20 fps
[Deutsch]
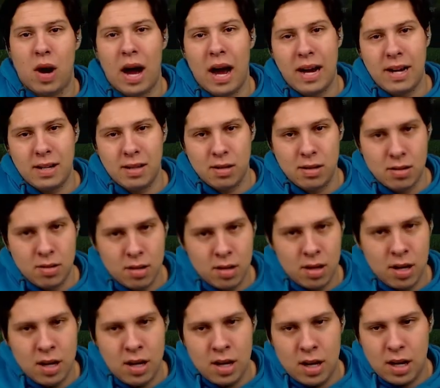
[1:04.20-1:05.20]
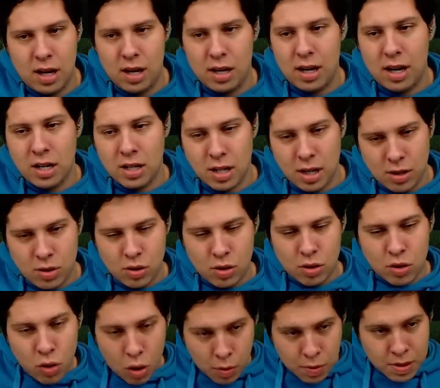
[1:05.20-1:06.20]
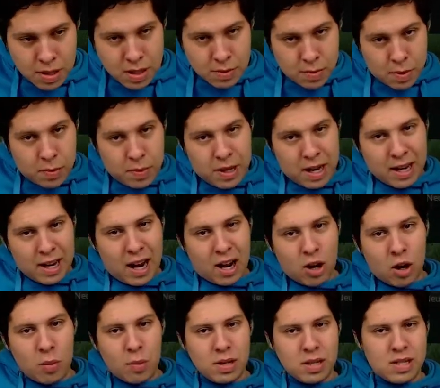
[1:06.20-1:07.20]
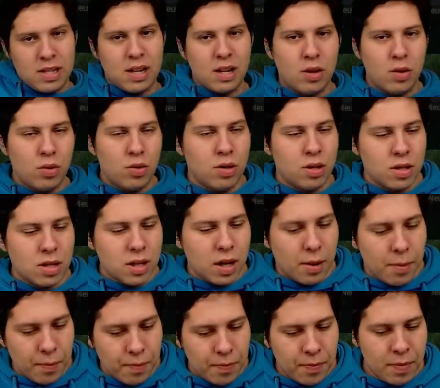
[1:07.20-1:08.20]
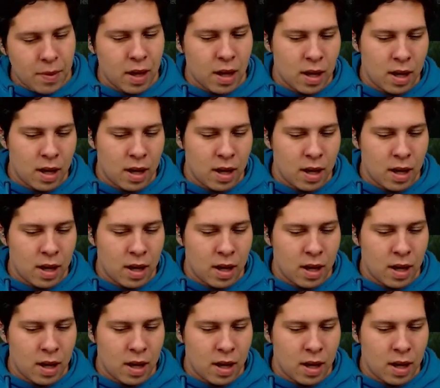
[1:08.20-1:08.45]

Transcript: ein, äh, da ich ja natürlich Coop Season mit Pierre nachkommentiere und ähm,